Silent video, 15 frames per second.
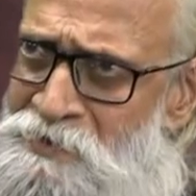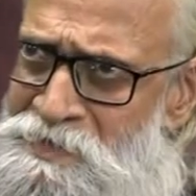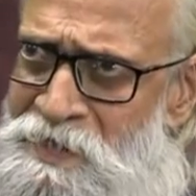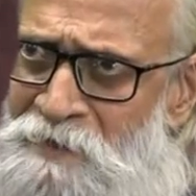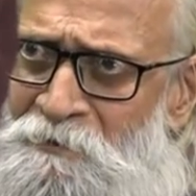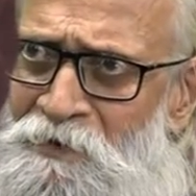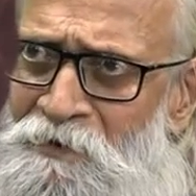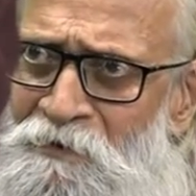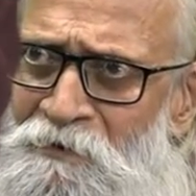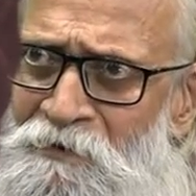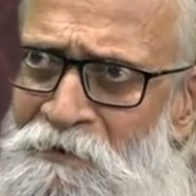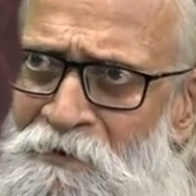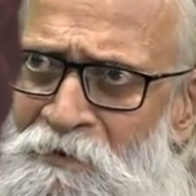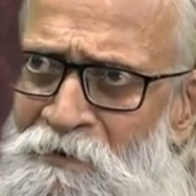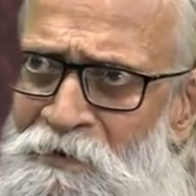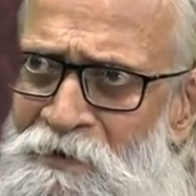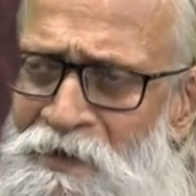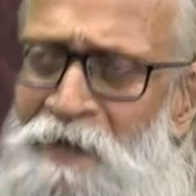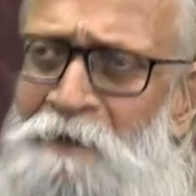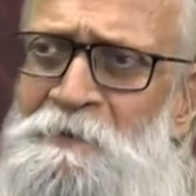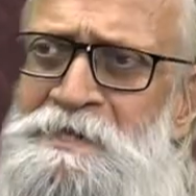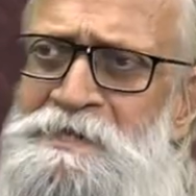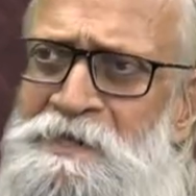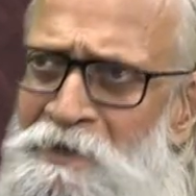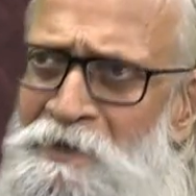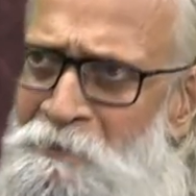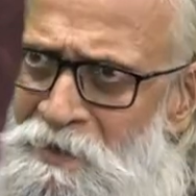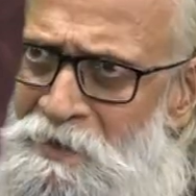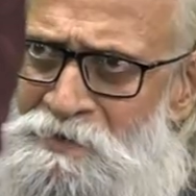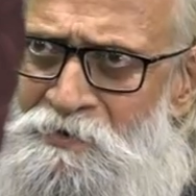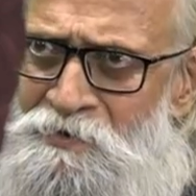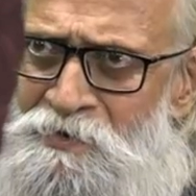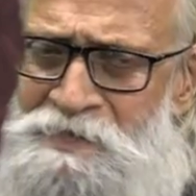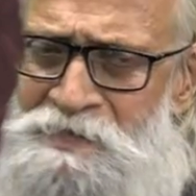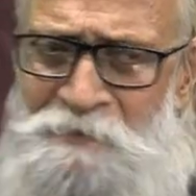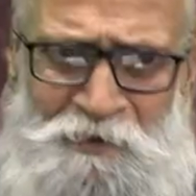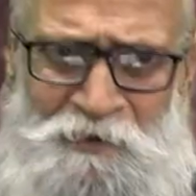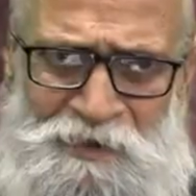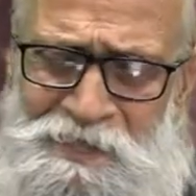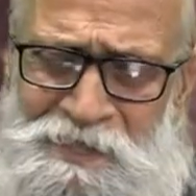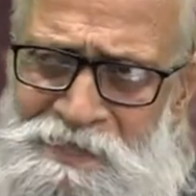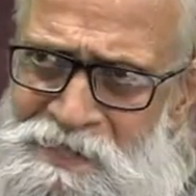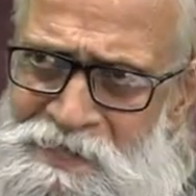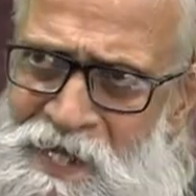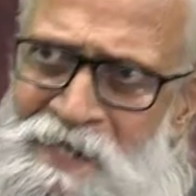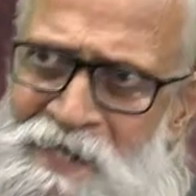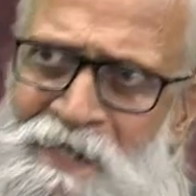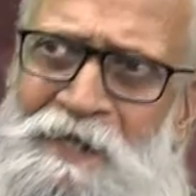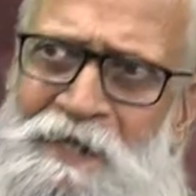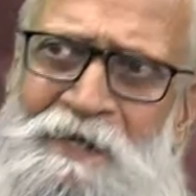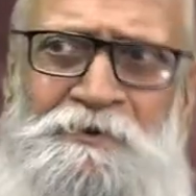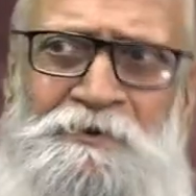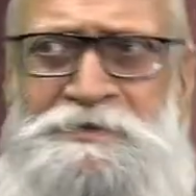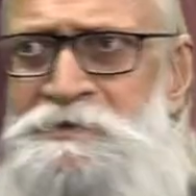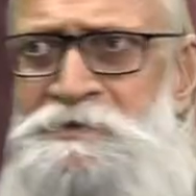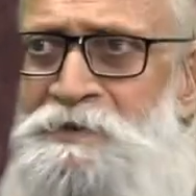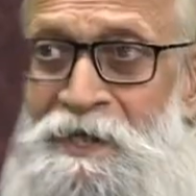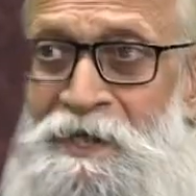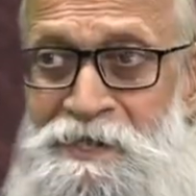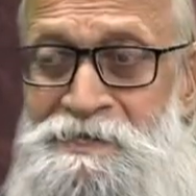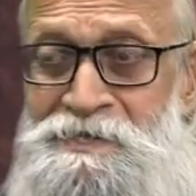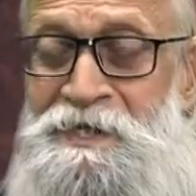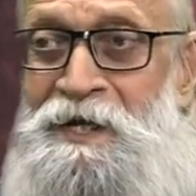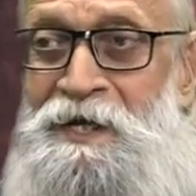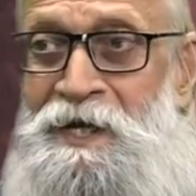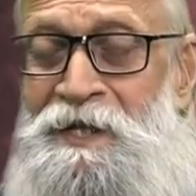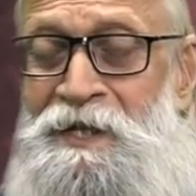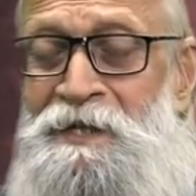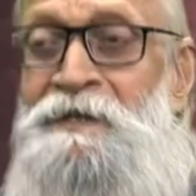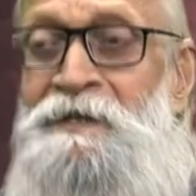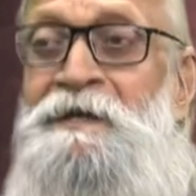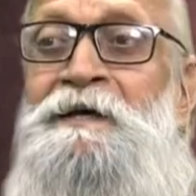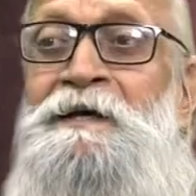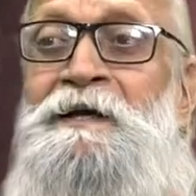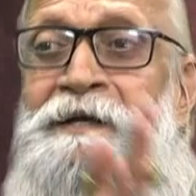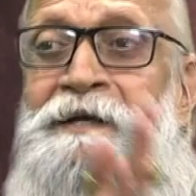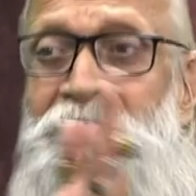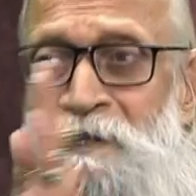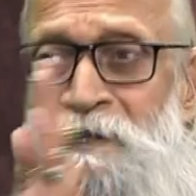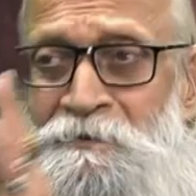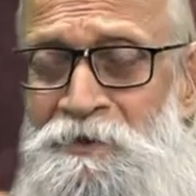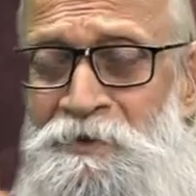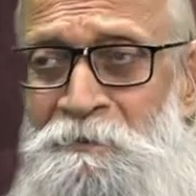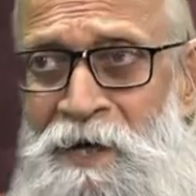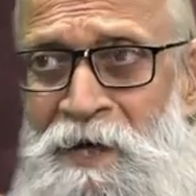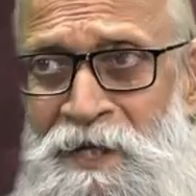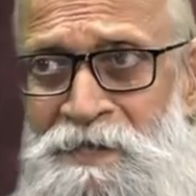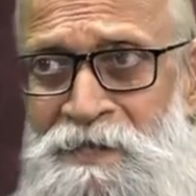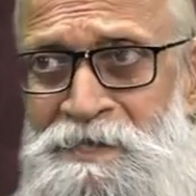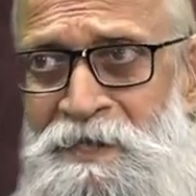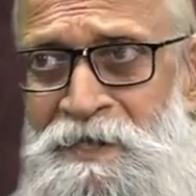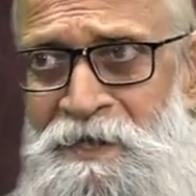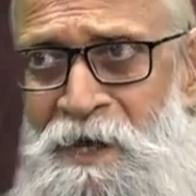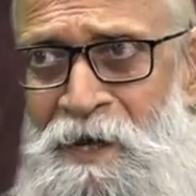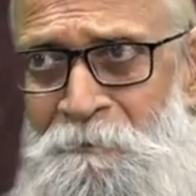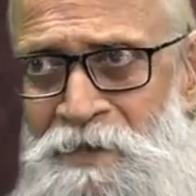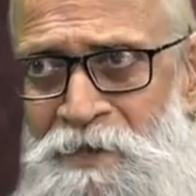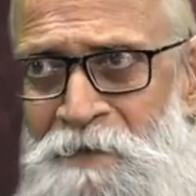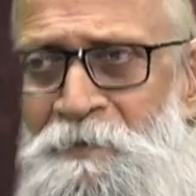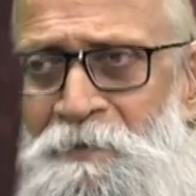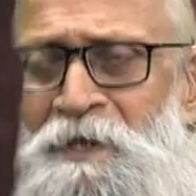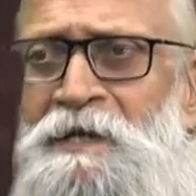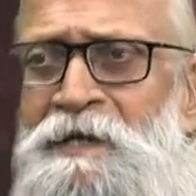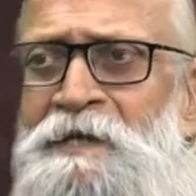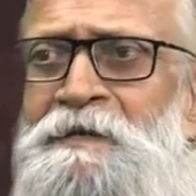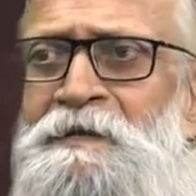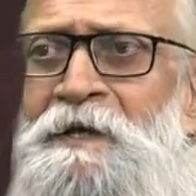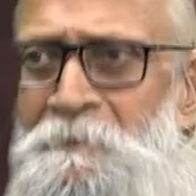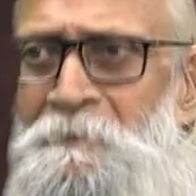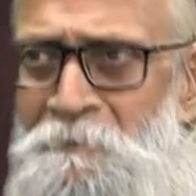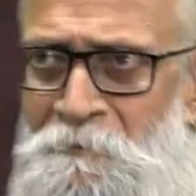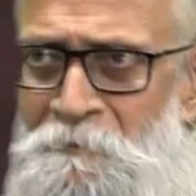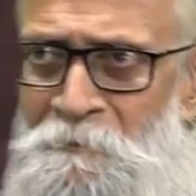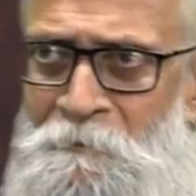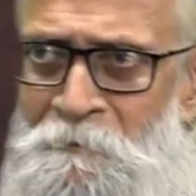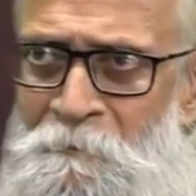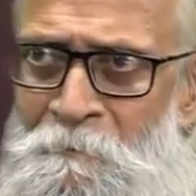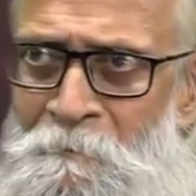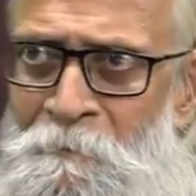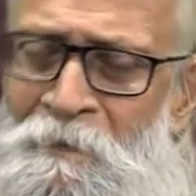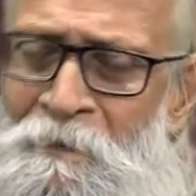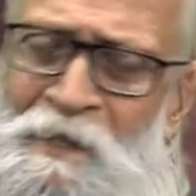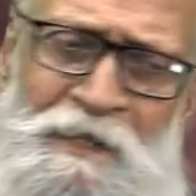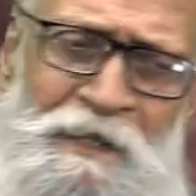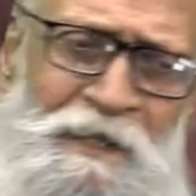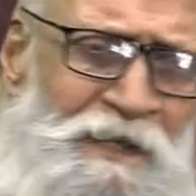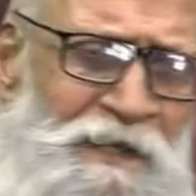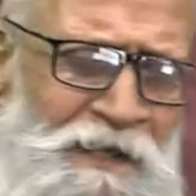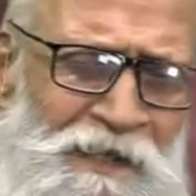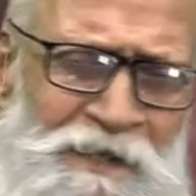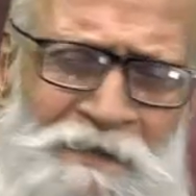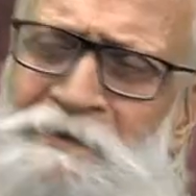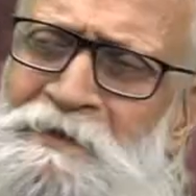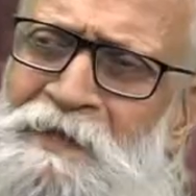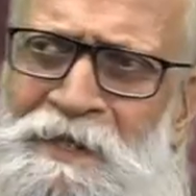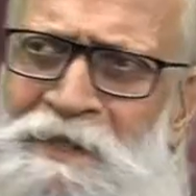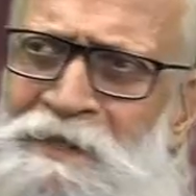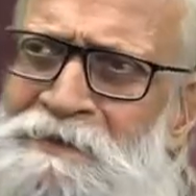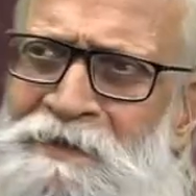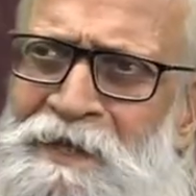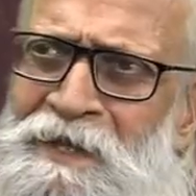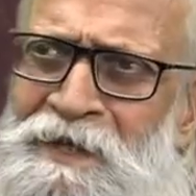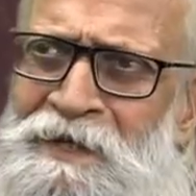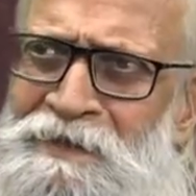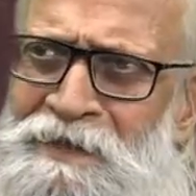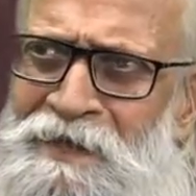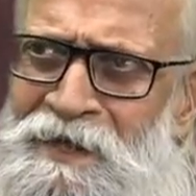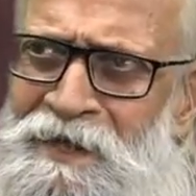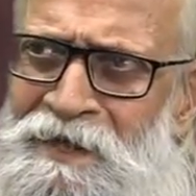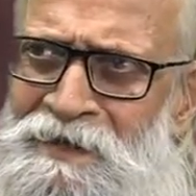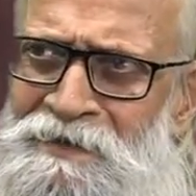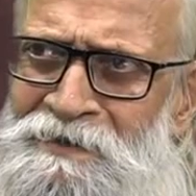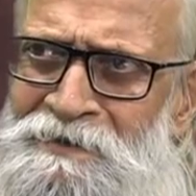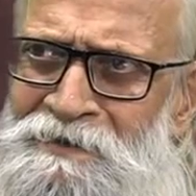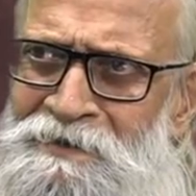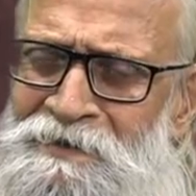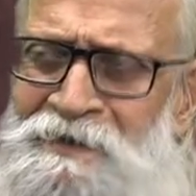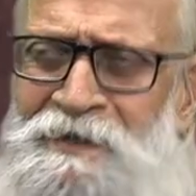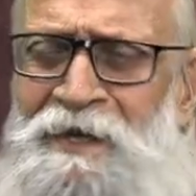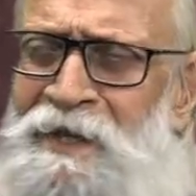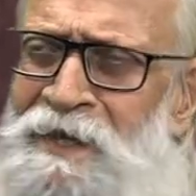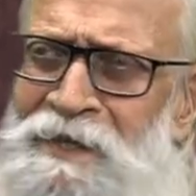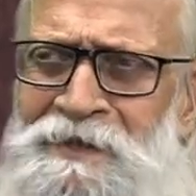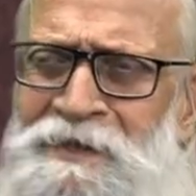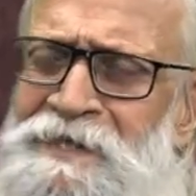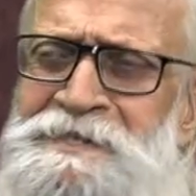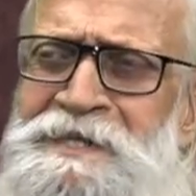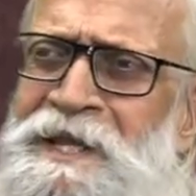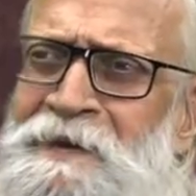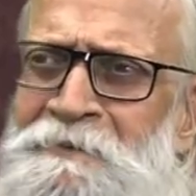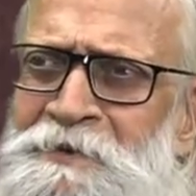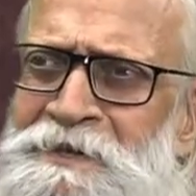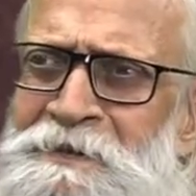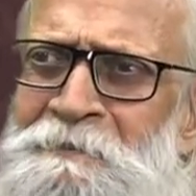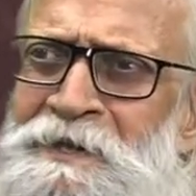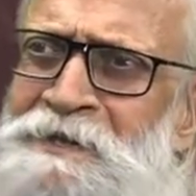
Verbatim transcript: పెంచుకోవచ్చేమో ఎనిమిది సీట్లు పెంచుకోవచ్చేమో ఈ స్థాయికైనా వస్తుంది కనీసంగా నందమూరి బాలకృష్ణకి అప్పచెప్పినట్లయితే ఓకే లేదు నేను ఇంతేనంటే హెరిటేజ్ ఎలా